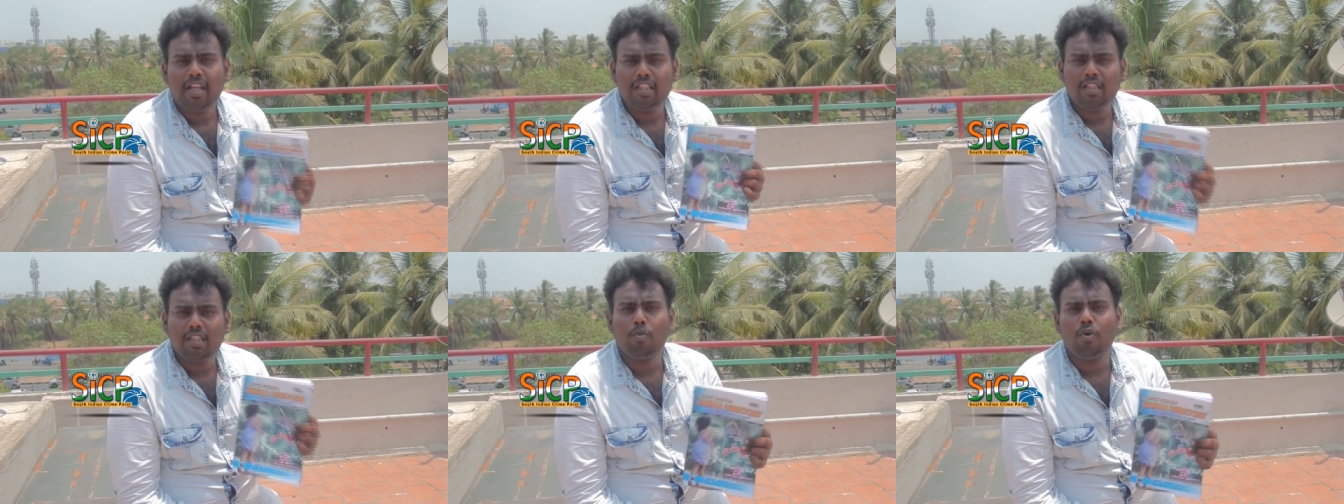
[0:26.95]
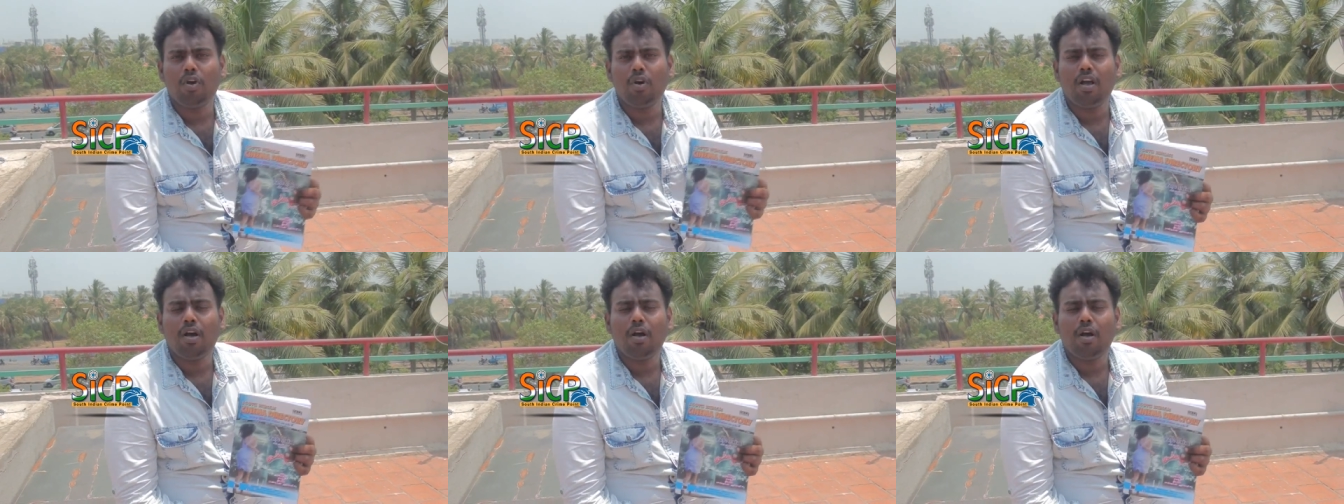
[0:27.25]
இந்த
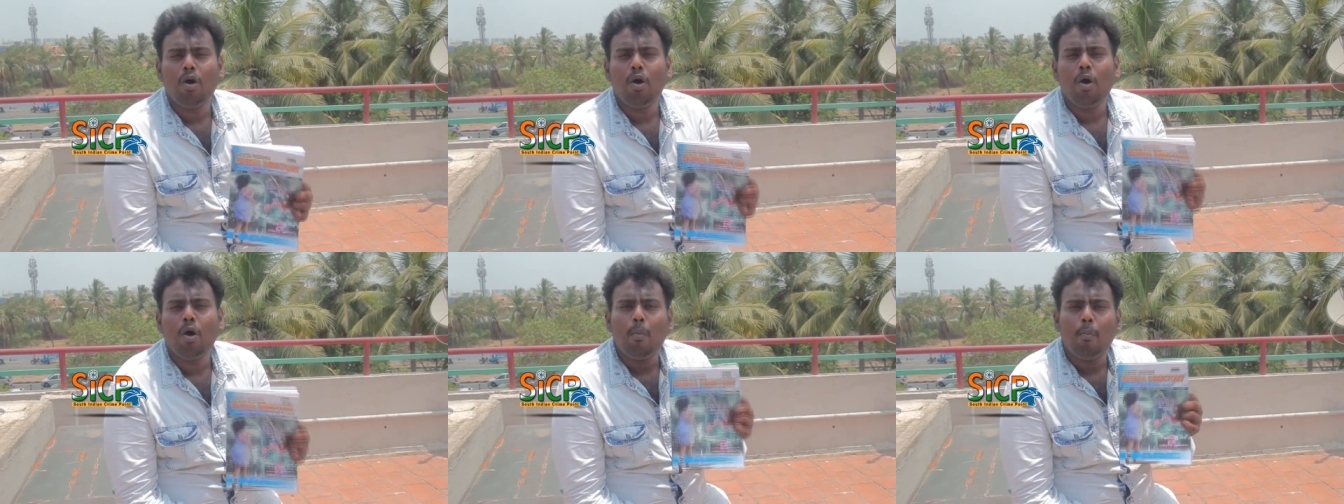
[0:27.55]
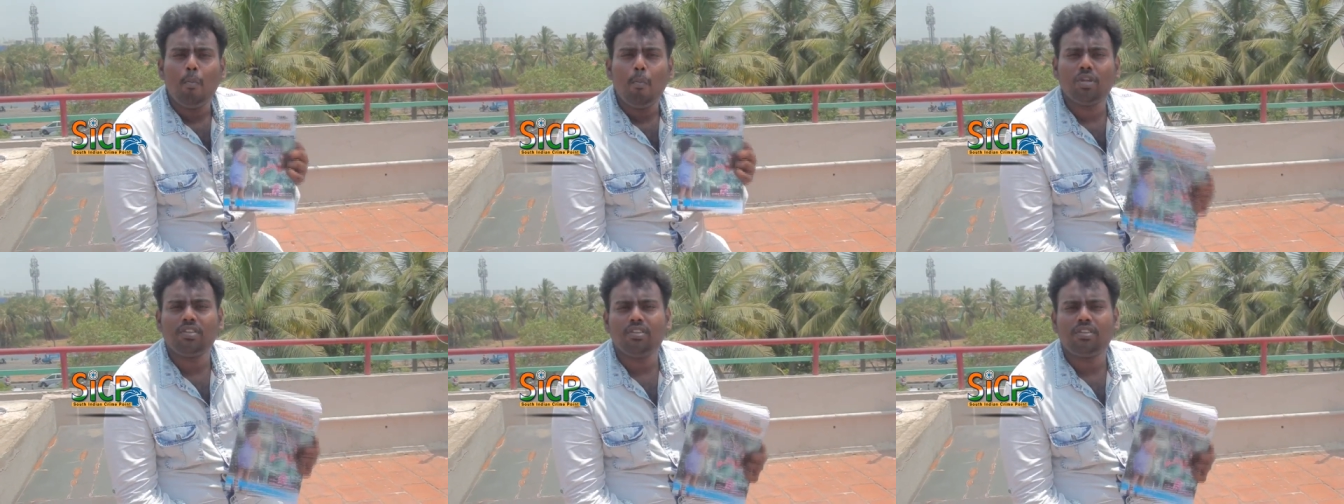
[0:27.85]
புக்கில்
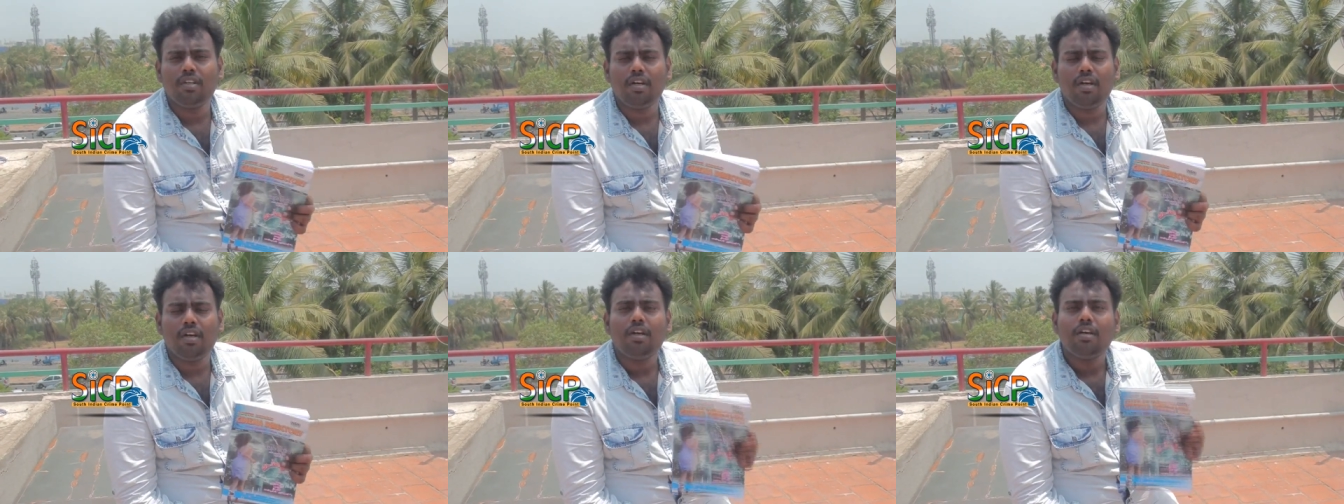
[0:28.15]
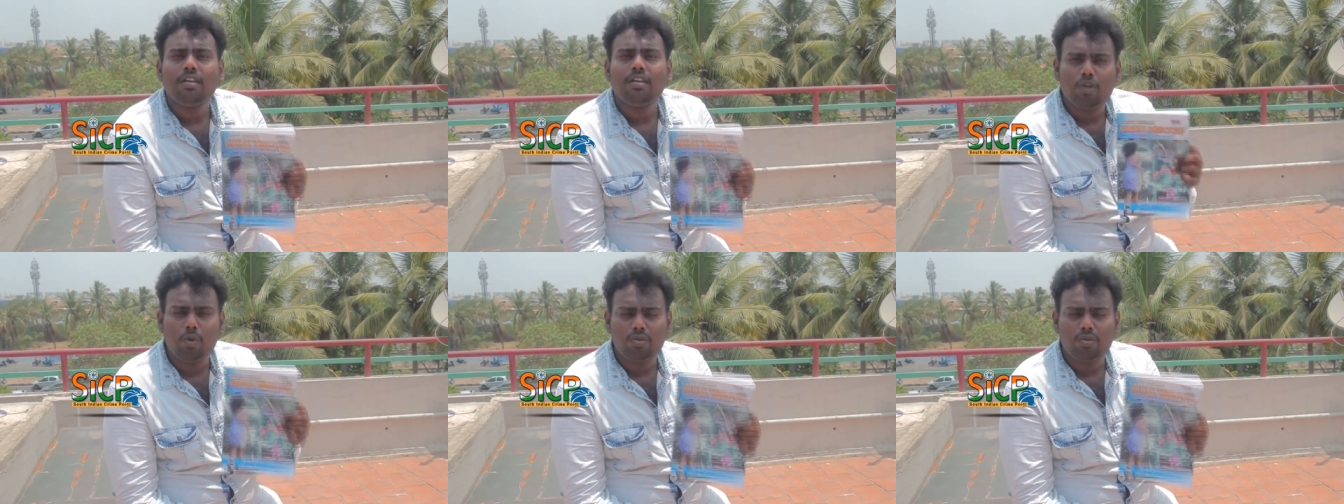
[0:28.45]
மொத்த
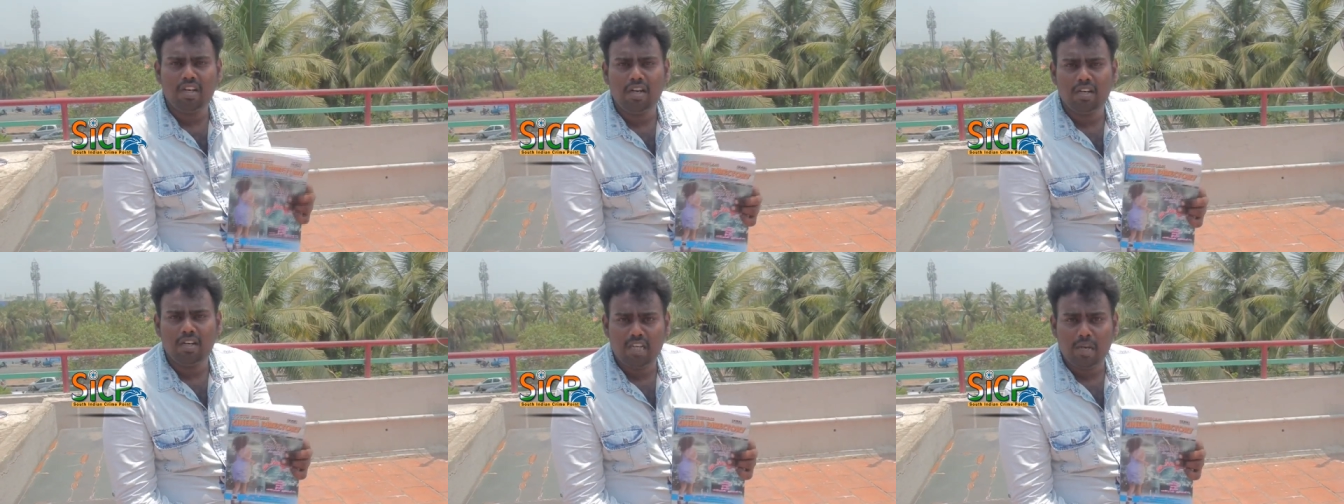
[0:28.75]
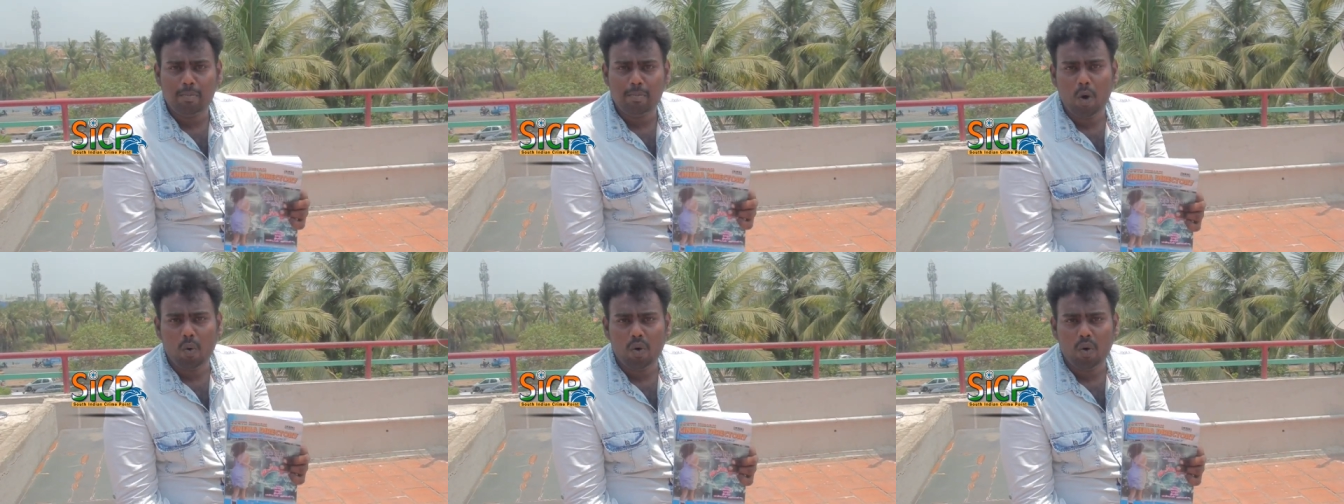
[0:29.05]
சவுத் இந்தியன்
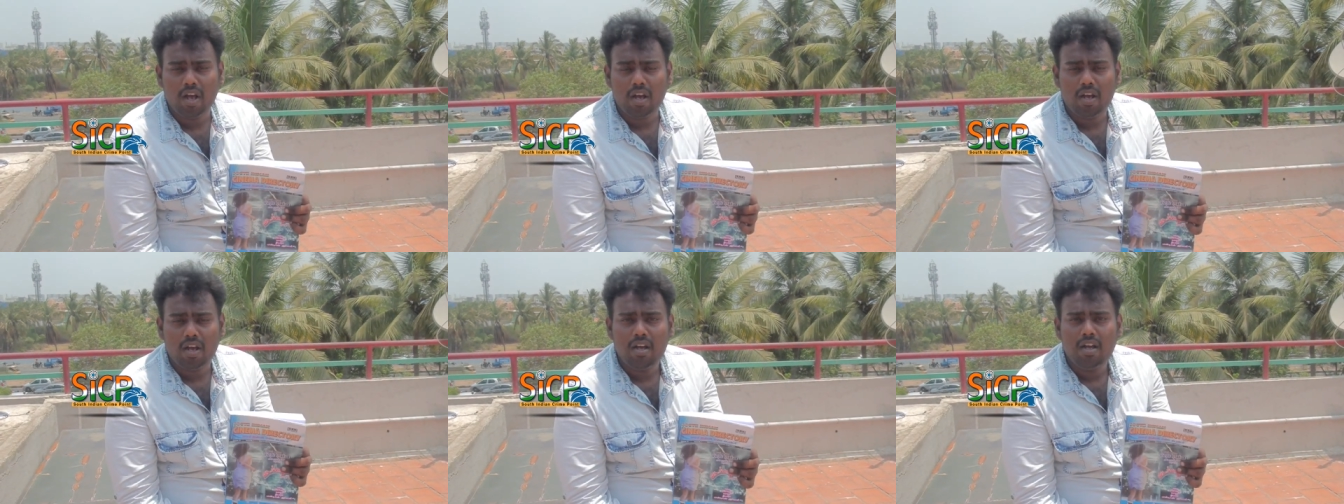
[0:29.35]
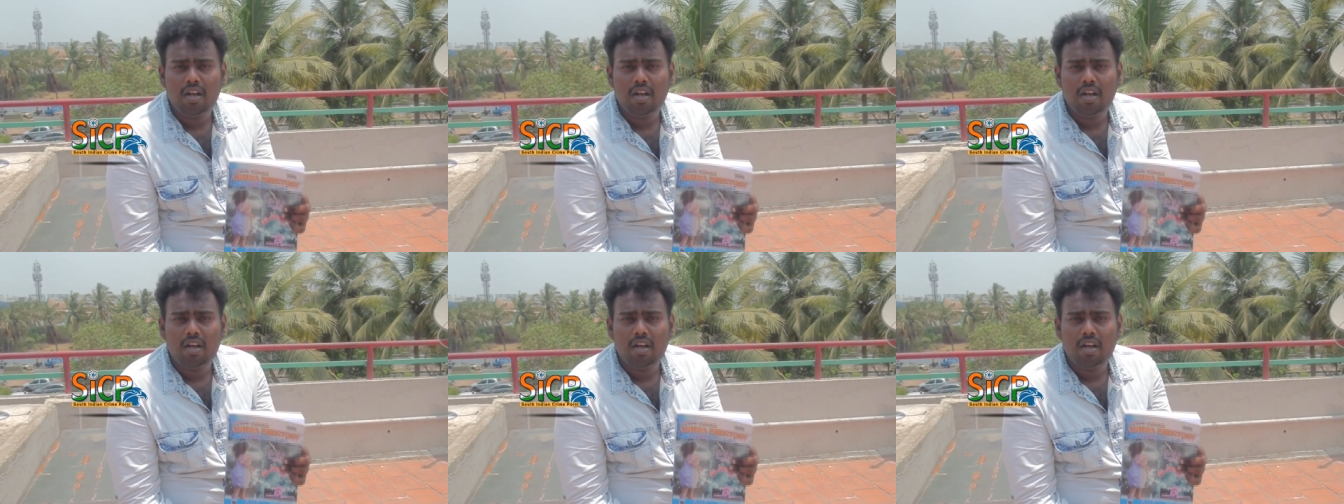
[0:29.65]
சினிமாவோட